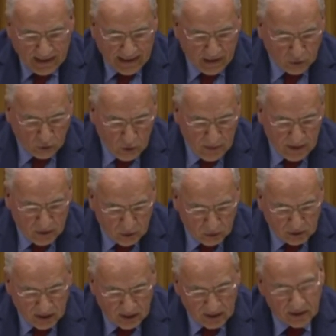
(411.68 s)
que tome
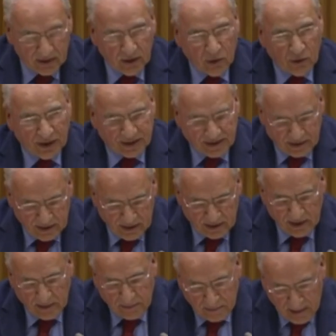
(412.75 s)
nota de lo que se
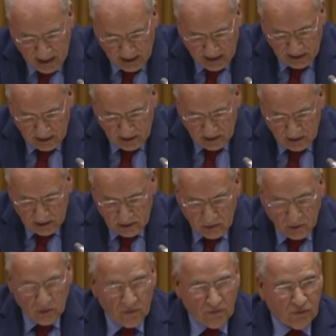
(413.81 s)
dice, ¿vale?
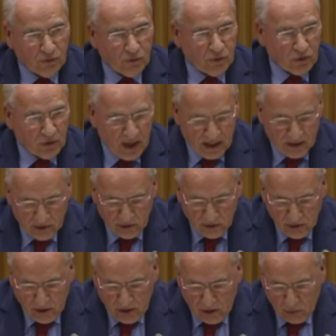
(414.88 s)
Un
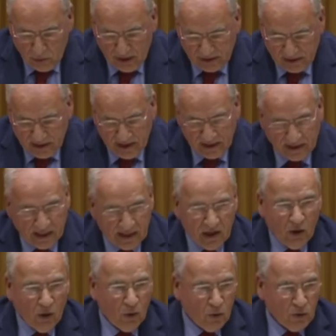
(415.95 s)
funcionario, una
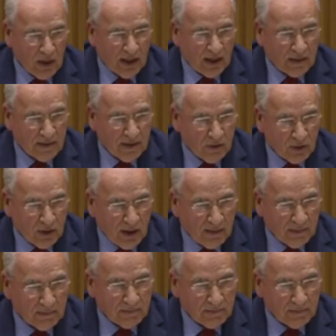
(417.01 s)
secretaria o una grabadora